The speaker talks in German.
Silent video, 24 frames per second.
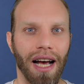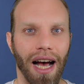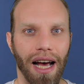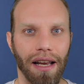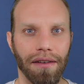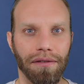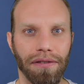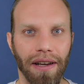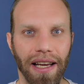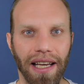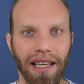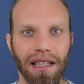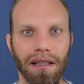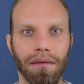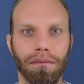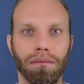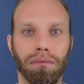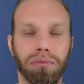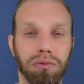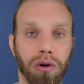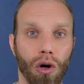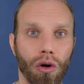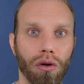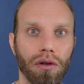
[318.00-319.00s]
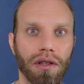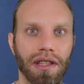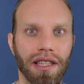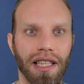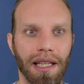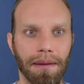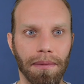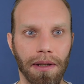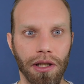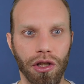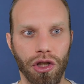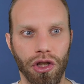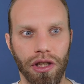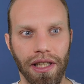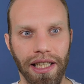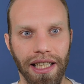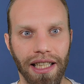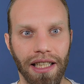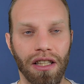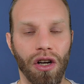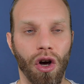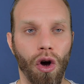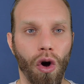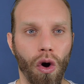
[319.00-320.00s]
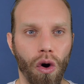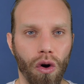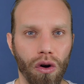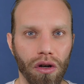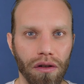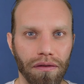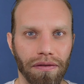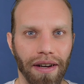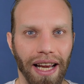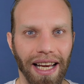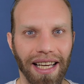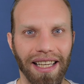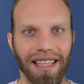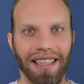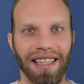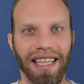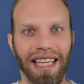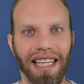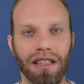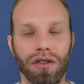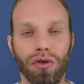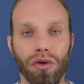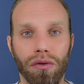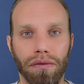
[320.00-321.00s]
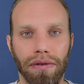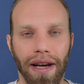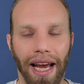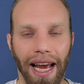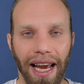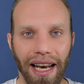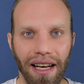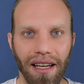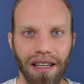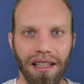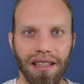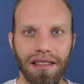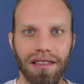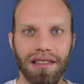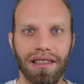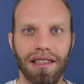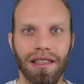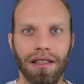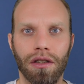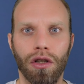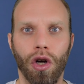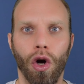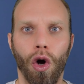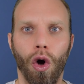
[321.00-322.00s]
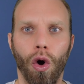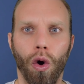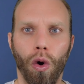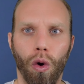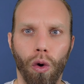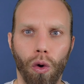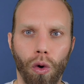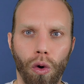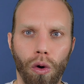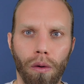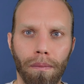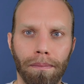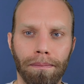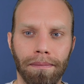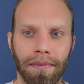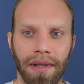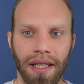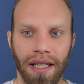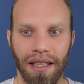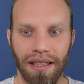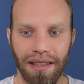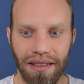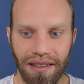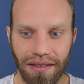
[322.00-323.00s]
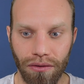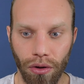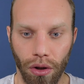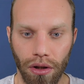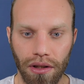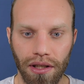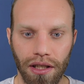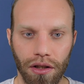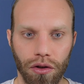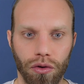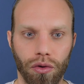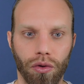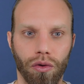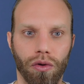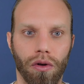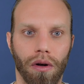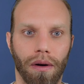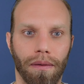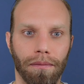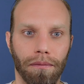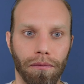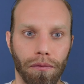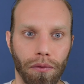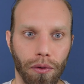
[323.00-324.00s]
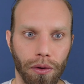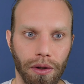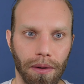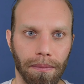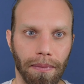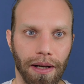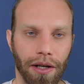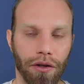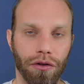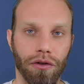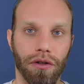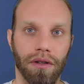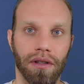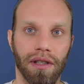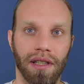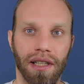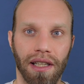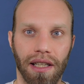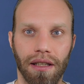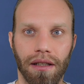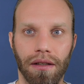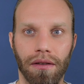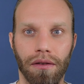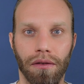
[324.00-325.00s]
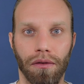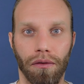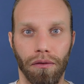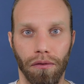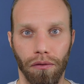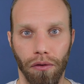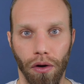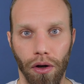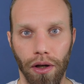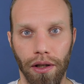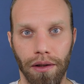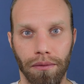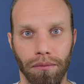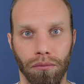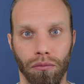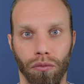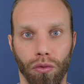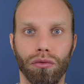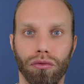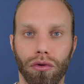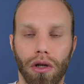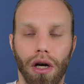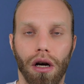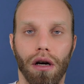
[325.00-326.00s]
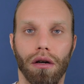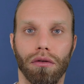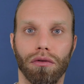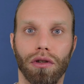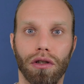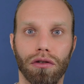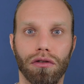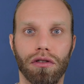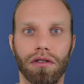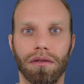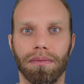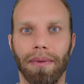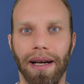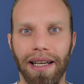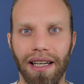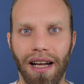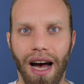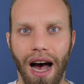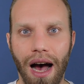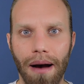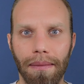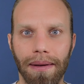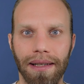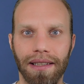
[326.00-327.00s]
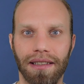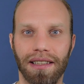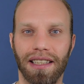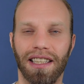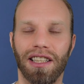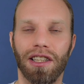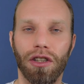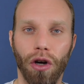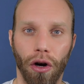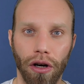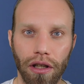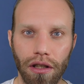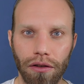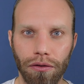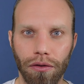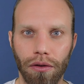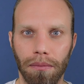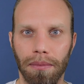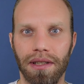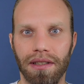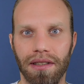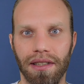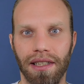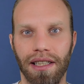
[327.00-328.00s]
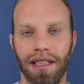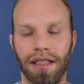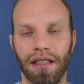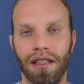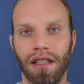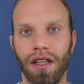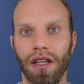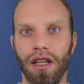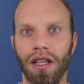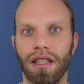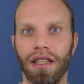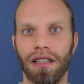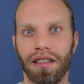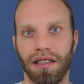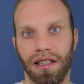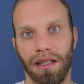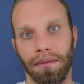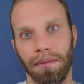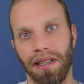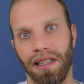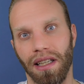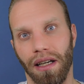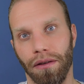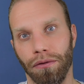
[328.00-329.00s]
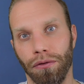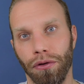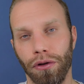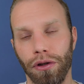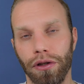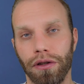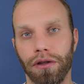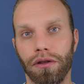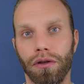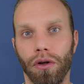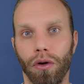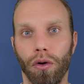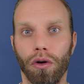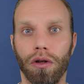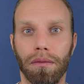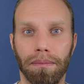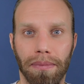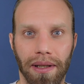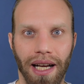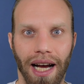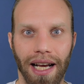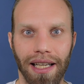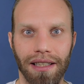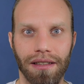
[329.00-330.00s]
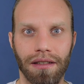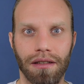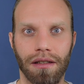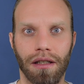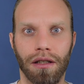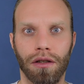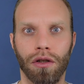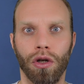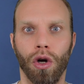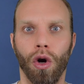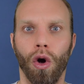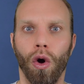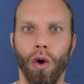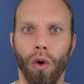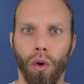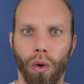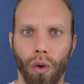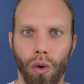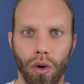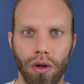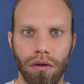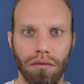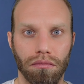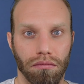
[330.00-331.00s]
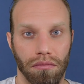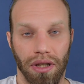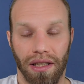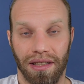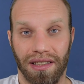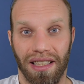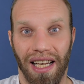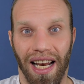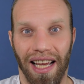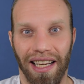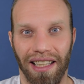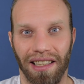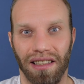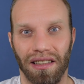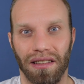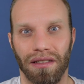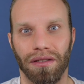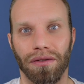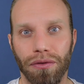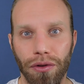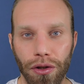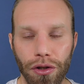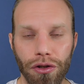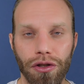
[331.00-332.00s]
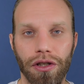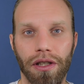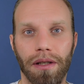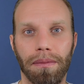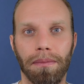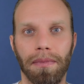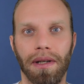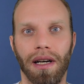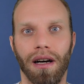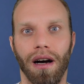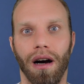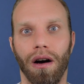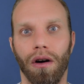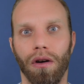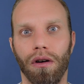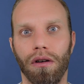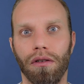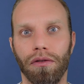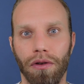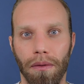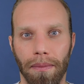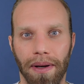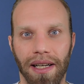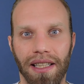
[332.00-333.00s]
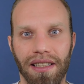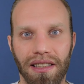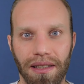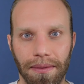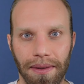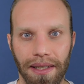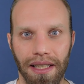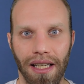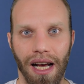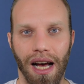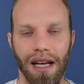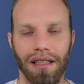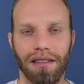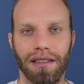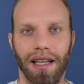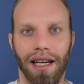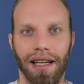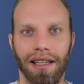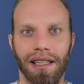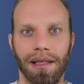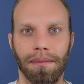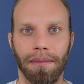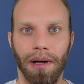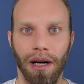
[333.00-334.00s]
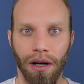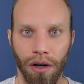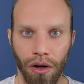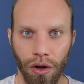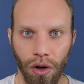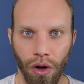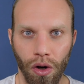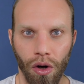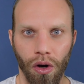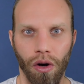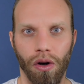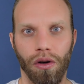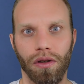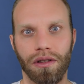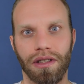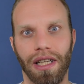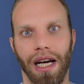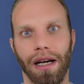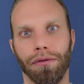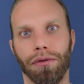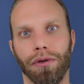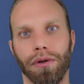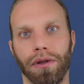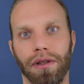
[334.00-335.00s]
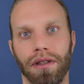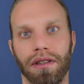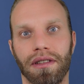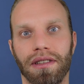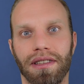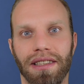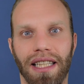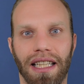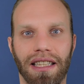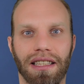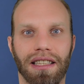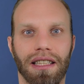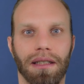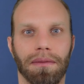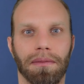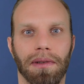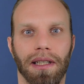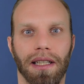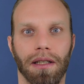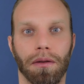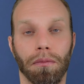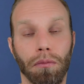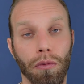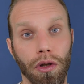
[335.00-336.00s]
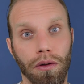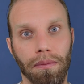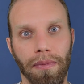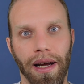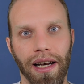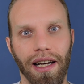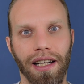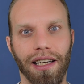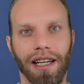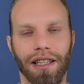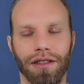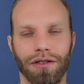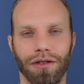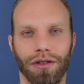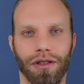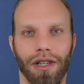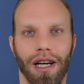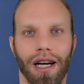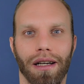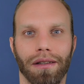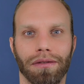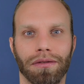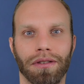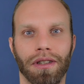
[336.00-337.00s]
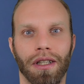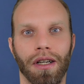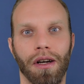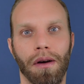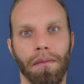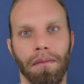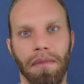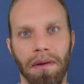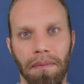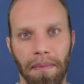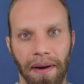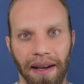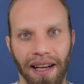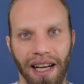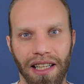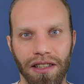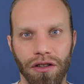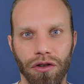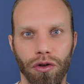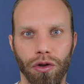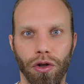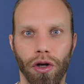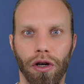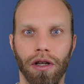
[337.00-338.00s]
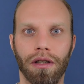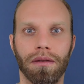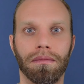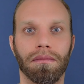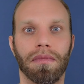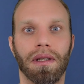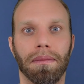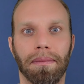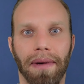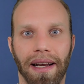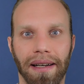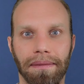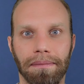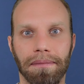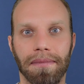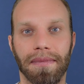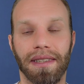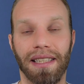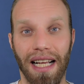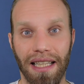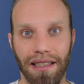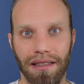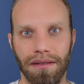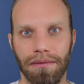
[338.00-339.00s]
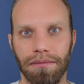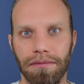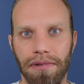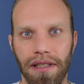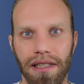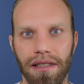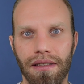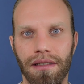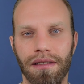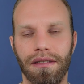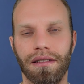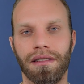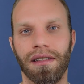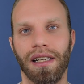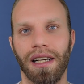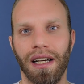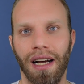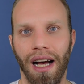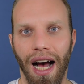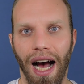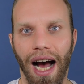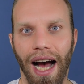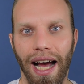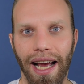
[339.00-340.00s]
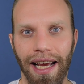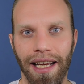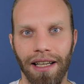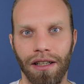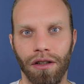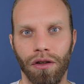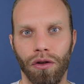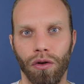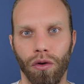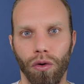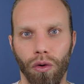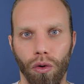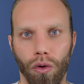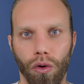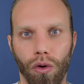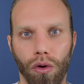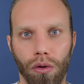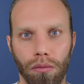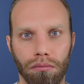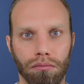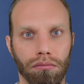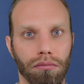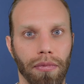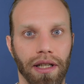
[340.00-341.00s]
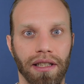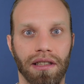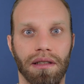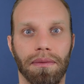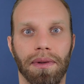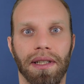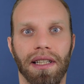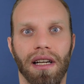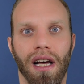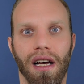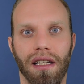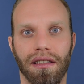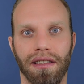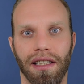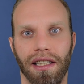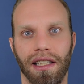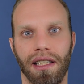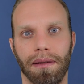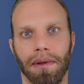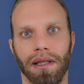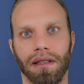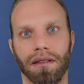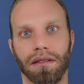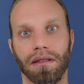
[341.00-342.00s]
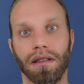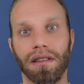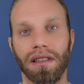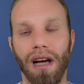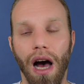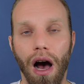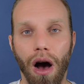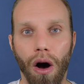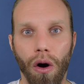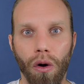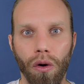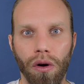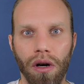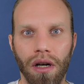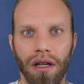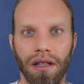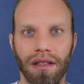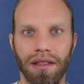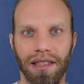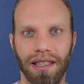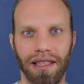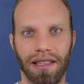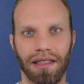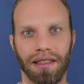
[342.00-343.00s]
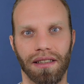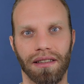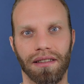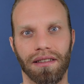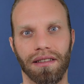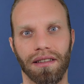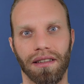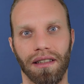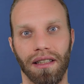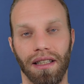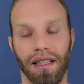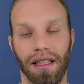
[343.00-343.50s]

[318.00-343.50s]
an welchem Punkt jemand steht und welche Dinge zu verändern sind um dorthin zu kommen, wo die Menschen hin wollen. Ja, das ist meine Arbeit, die ich heute für mich sehe, die mich erfüllt und begeistert. Und das Gleiche wünsche ich mir auch für meine Seminarteilnehmer. Und dafür setze ich mich mit meiner ganzen Kraft, mit meinem ganzen Können, mit meinem ganzen Wissen ein, um meinen Seminarteilnehmern auch dieses